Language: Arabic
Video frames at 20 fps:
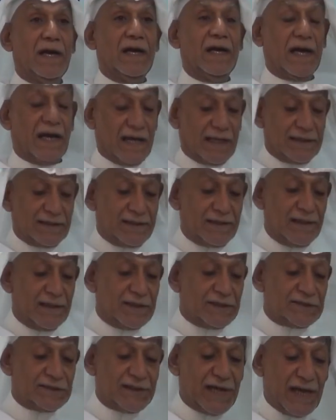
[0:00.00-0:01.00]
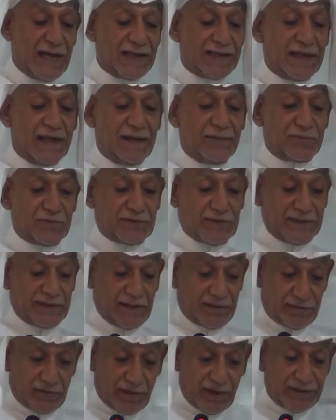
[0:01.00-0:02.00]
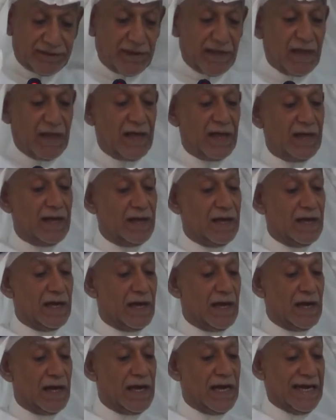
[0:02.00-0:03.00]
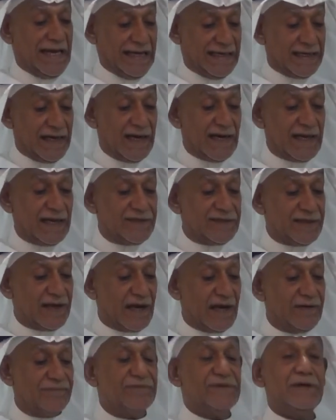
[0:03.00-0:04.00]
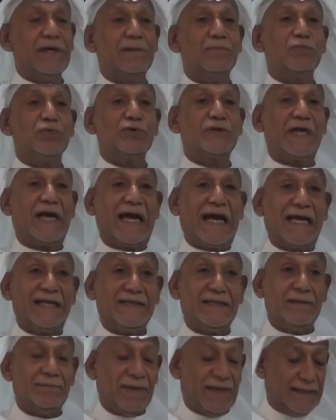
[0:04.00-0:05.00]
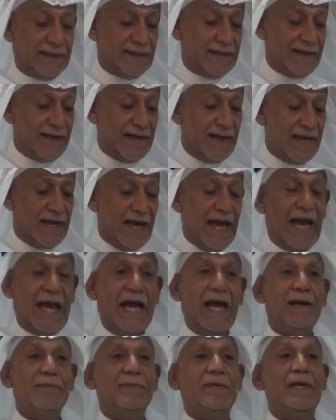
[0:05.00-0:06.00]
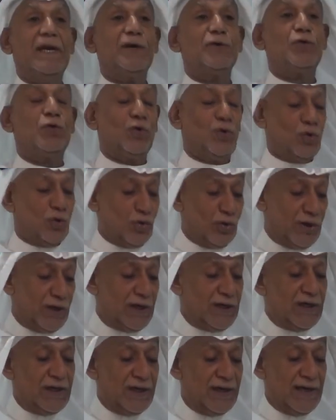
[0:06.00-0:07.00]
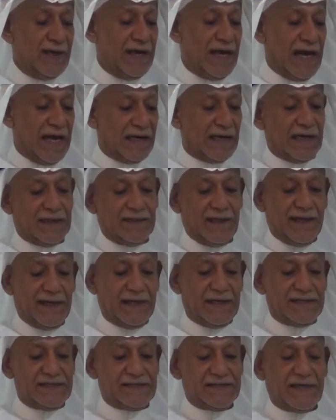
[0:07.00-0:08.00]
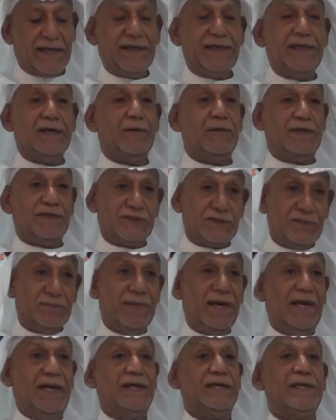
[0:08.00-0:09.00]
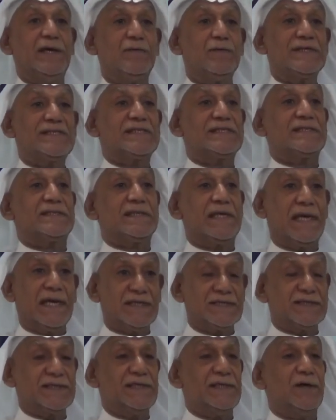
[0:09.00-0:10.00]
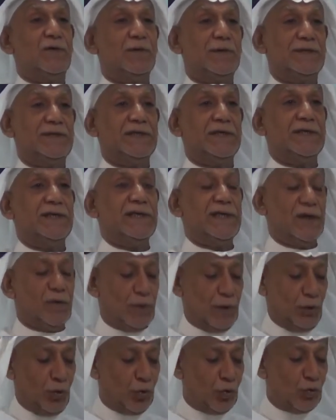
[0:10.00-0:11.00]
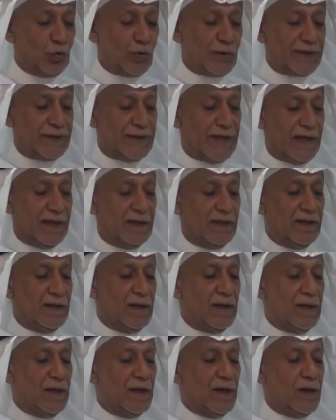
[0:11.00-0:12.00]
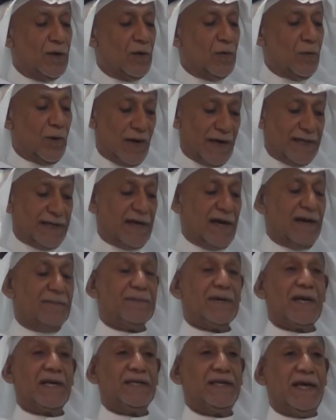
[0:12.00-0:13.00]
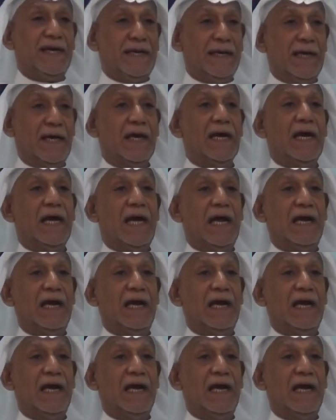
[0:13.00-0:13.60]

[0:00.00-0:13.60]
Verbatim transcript: لقد شهد منتدى الثلاثاء حراكا ثقافيا متقدما حاملا كل القضايا الانسانيه والاجتماعيه والسياسيه والدينيه والحقوقيه وغيرها من قضايا